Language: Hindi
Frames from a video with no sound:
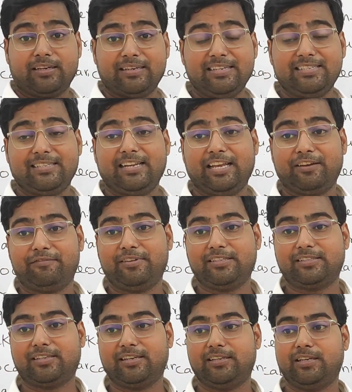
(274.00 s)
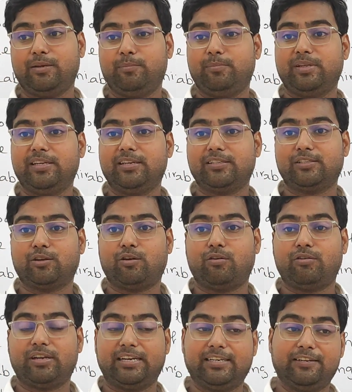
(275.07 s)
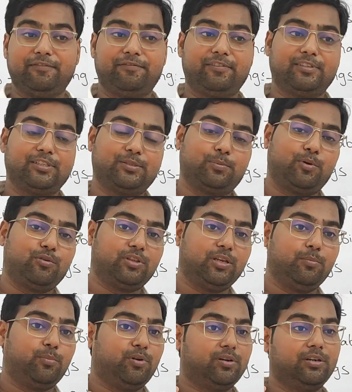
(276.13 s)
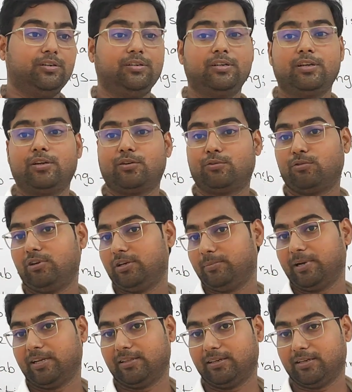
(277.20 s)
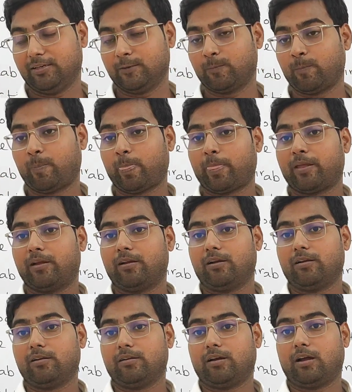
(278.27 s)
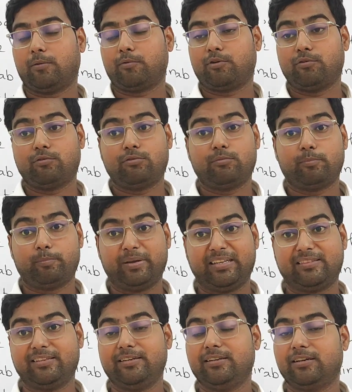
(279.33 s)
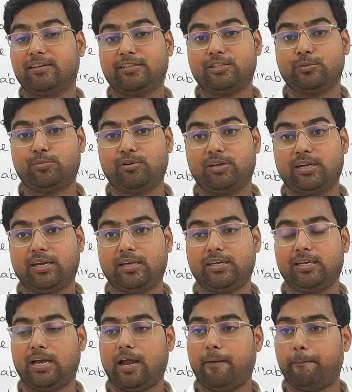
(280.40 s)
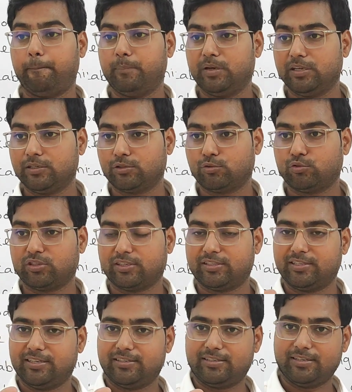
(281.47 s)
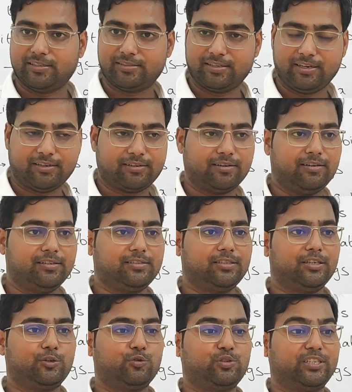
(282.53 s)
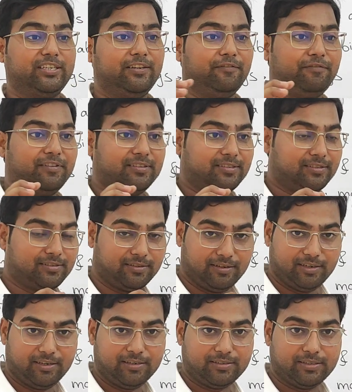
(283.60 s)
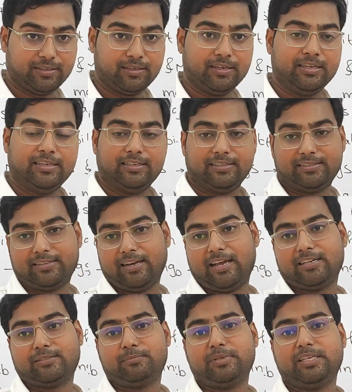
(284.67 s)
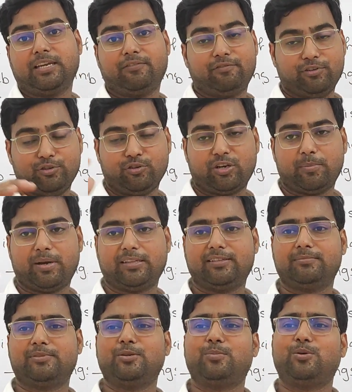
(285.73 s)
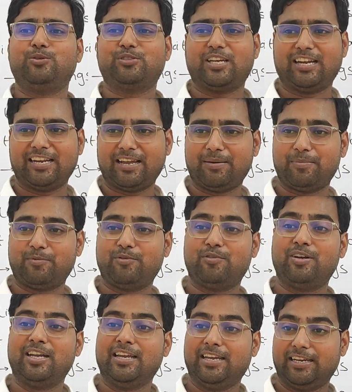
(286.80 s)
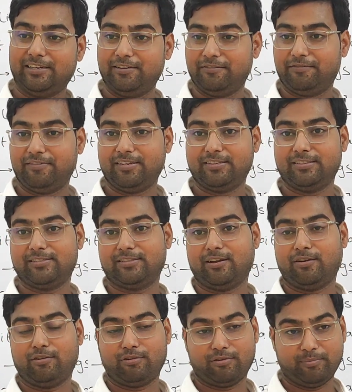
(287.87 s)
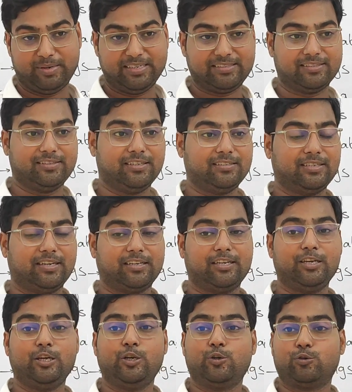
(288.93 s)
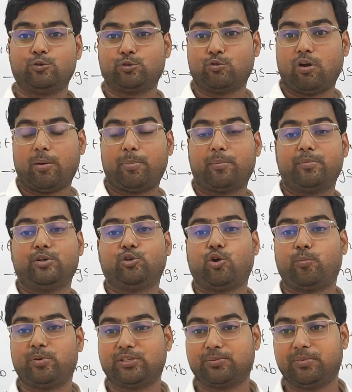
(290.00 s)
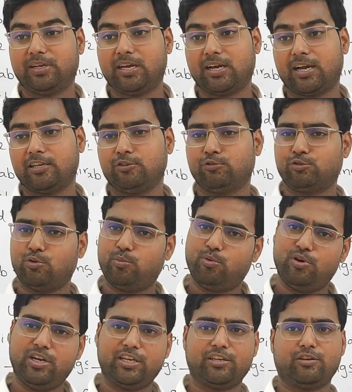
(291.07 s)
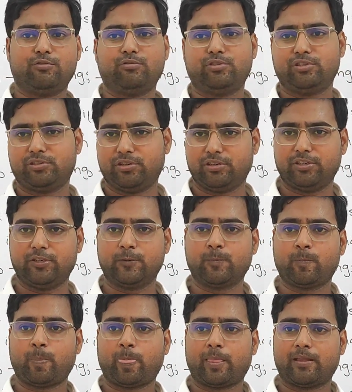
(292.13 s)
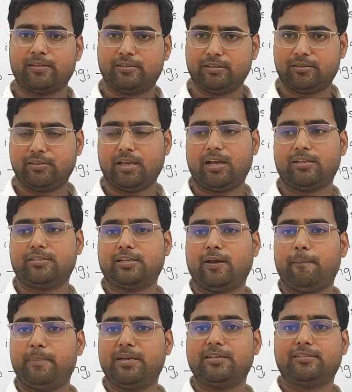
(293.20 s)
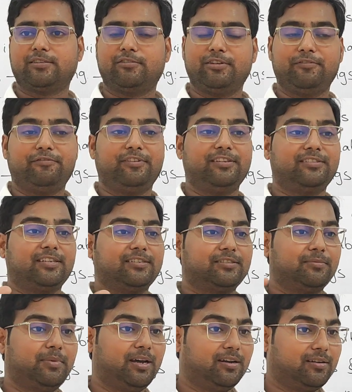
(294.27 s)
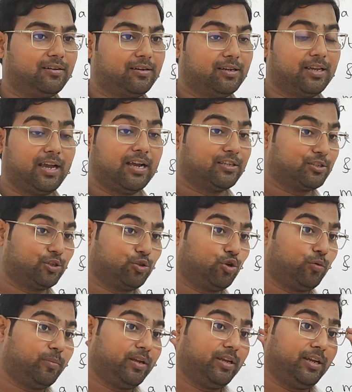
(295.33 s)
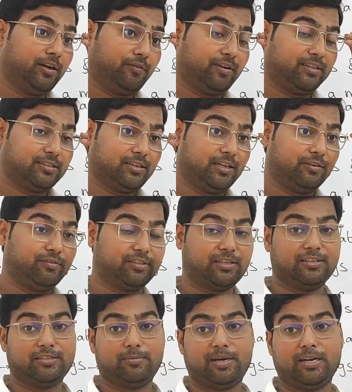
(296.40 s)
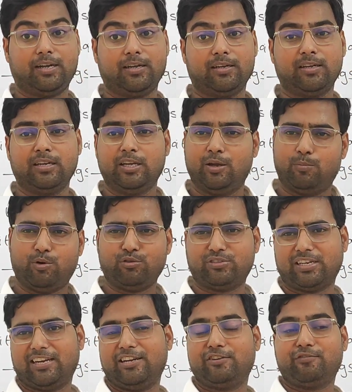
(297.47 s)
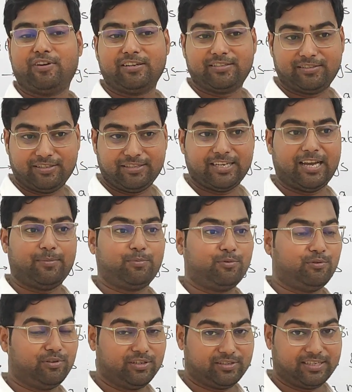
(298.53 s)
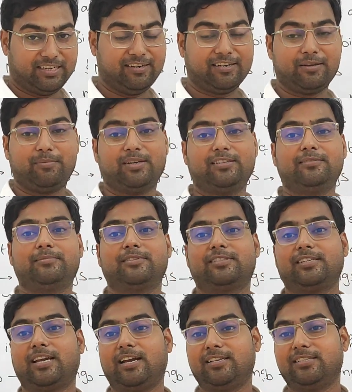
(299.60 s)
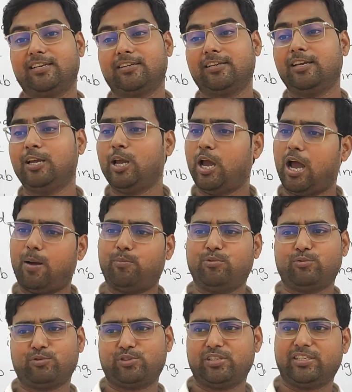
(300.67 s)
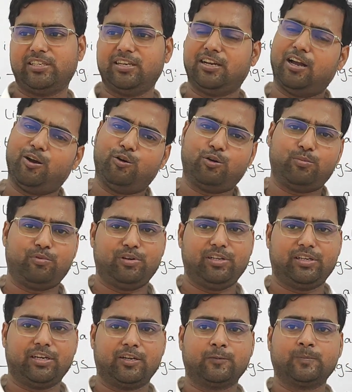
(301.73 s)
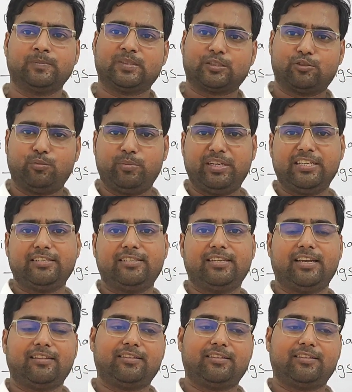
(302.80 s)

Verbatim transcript: इंग्लिश लैंग्वेज के लिए मीनिंग्स और इडियम फ्रेजेस बहुत इंपॉर्टेंट रोल निभाता है आपको बेहतरीन अंग्रेजी बोलना है आप मीनिंग्स कुछ अच्छे अच्छे सिलेक्ट कर लीजिए कुछ एडियम फ्रेजेस ले लीजिए इस क्लास में या वीडियो के माध्यम से बहुत सारे आपको एडियम फ्रेजेस और मीनिंग्स दिए जाएंगे उसको आप अपने टॉपिक्स में लगाइए उसको बोलने की कोशिश करिए जितना अच्छा मीनिंग्स और एडियम फ्रेज का इस्तेमाल करेंगे आज के दौर में एडवांस लैंग्वेज का ज़माना है बहुत सारे एडवांस चीज़ें आपको इस चैनल के माध्यम से सिखाए जाएंगे आप उनको सीखिएगा और बोलिएगा तो मीनिंग्स